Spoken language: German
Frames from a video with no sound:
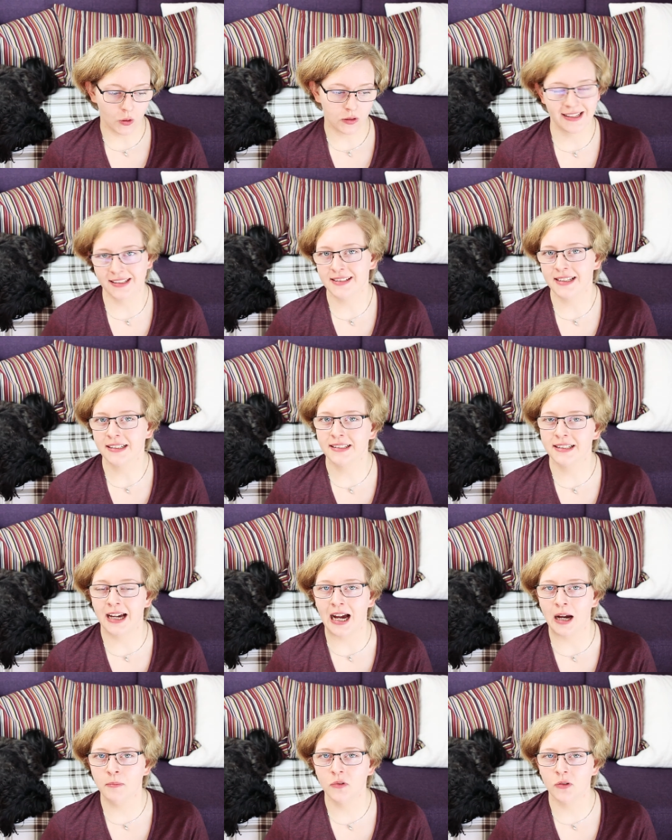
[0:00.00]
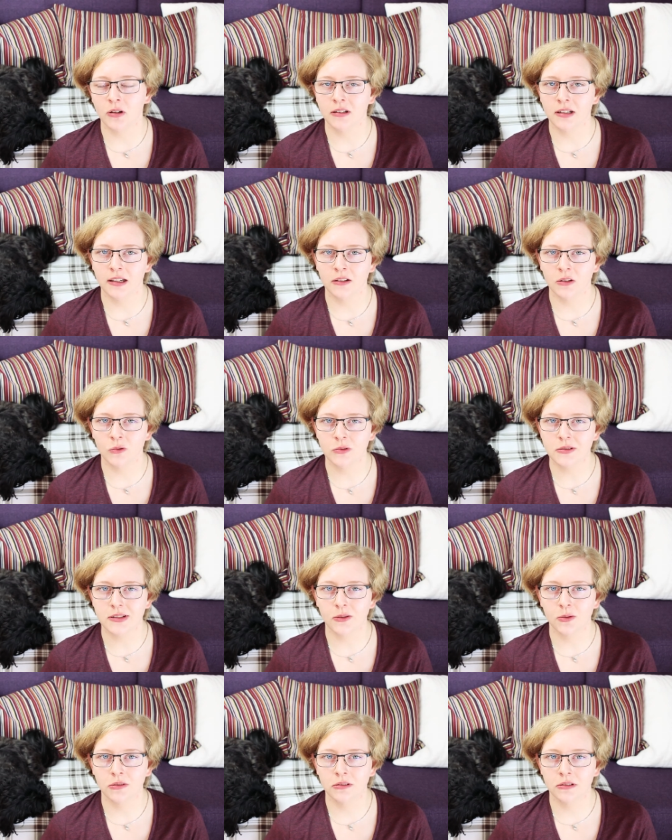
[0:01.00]
ehrlich gesagt kam dort ein
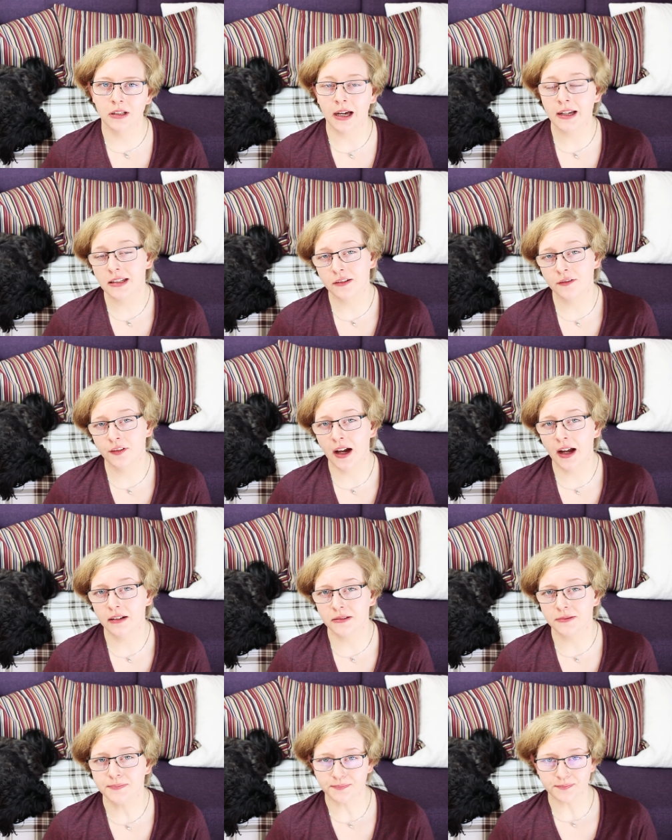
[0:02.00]
großer Hund gar nicht in Frage.